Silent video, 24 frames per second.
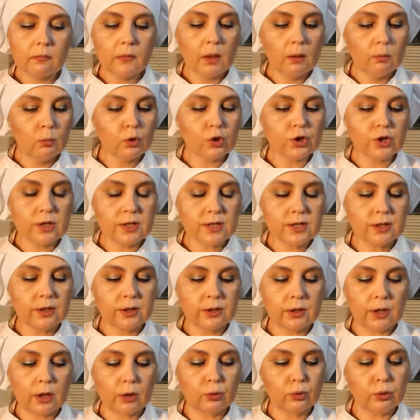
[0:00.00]
Можно
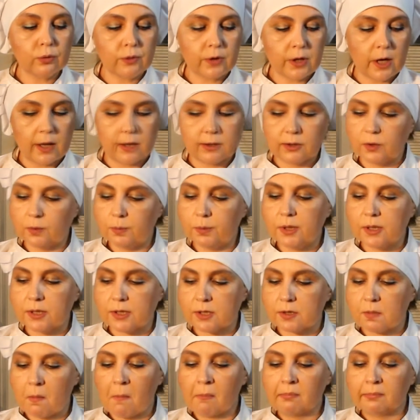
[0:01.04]
делать такой вариант
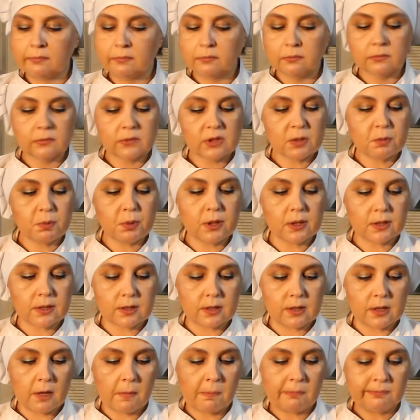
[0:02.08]
без
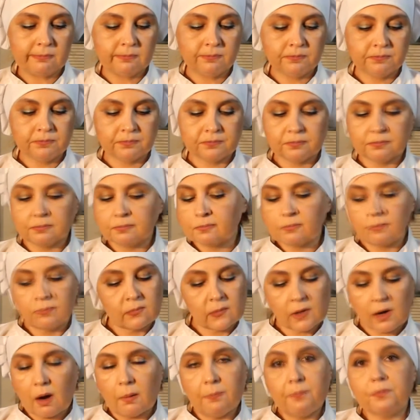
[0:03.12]
специй.
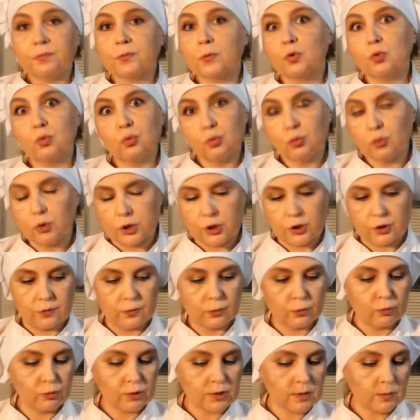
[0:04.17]
Ну, очень
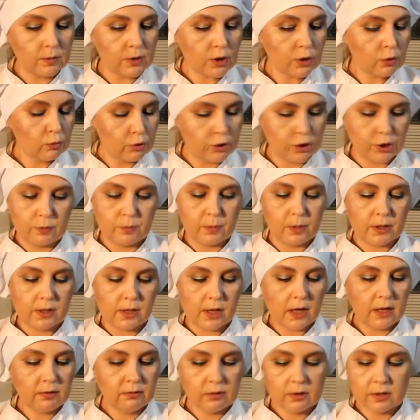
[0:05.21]
вкусно. Мне очень
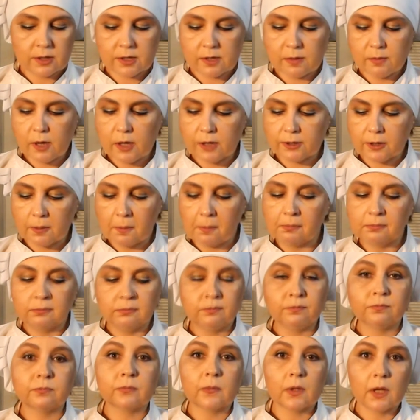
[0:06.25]
понравилось, ребята.
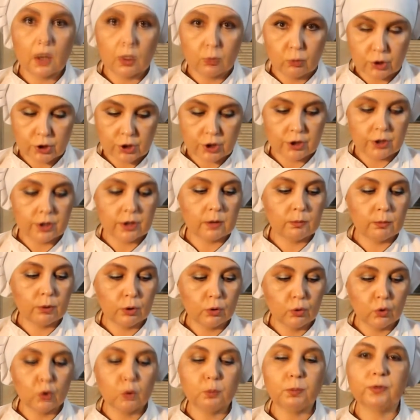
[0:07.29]
Я очень
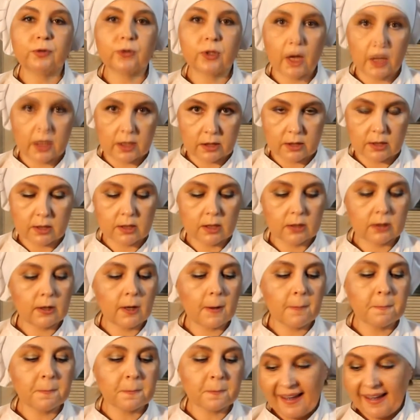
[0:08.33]
рекомендую повторить
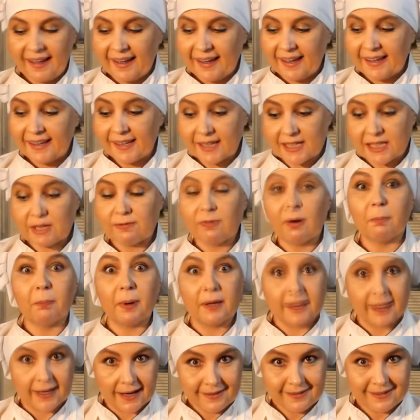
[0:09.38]
это. Если вам
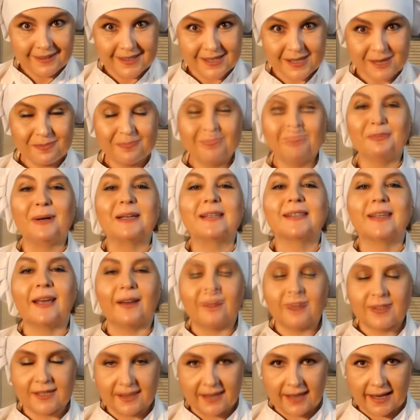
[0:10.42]
понравилось,
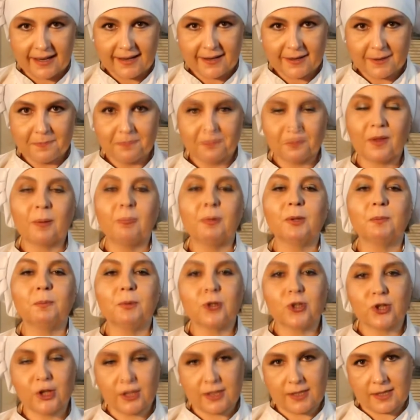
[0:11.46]
поставьте лайк,
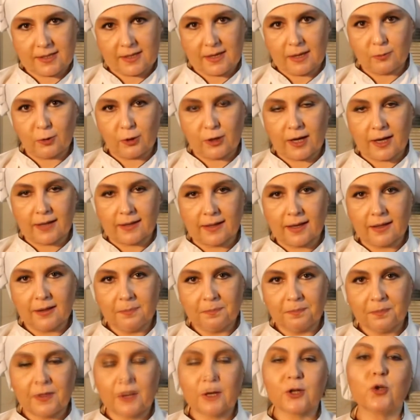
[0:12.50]
подпишитесь на мой канал,
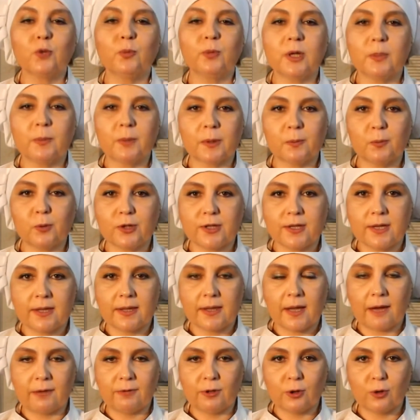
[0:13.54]
чтобы не
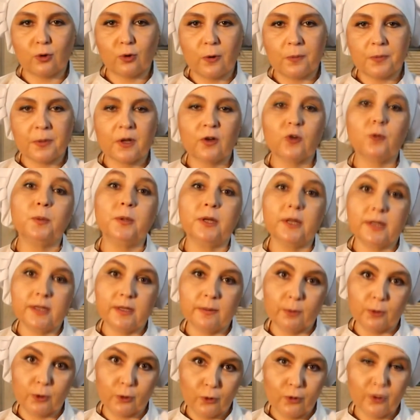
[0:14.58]
пропустить новинку.
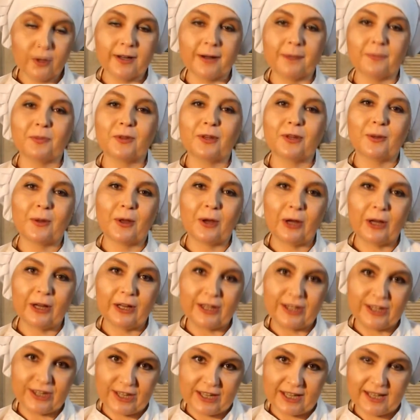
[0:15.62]
Впереди много
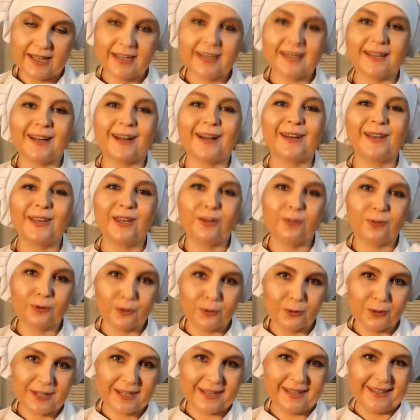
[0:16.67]
интересных и
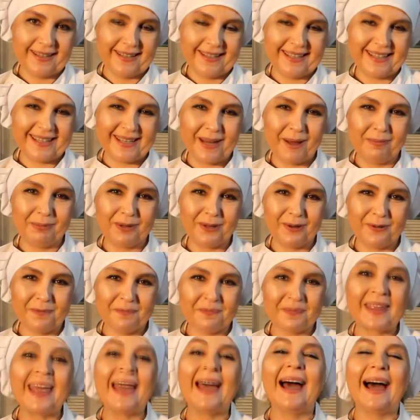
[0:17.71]
вкусных рецептов.
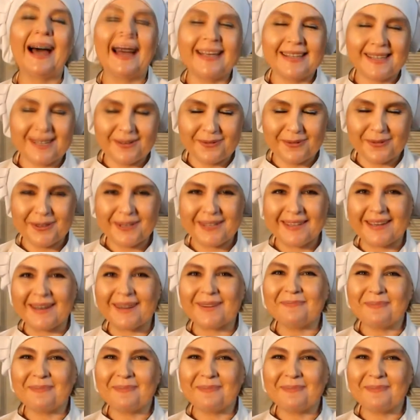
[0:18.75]
А сегодня